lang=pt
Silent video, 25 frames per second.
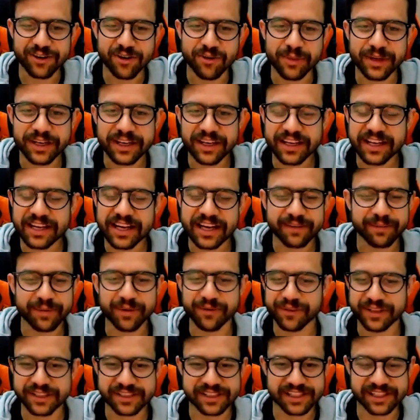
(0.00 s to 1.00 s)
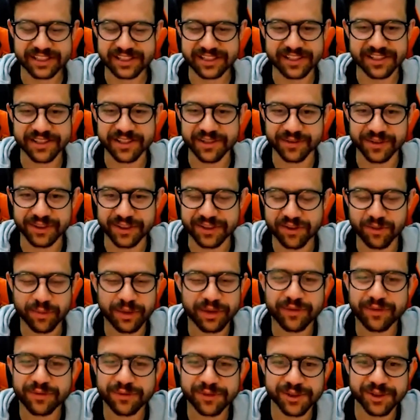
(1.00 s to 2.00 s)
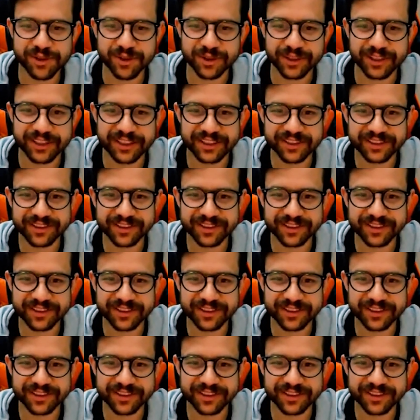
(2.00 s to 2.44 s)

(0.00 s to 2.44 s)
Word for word: como é que é para fazer essa certificação? Como é que funciona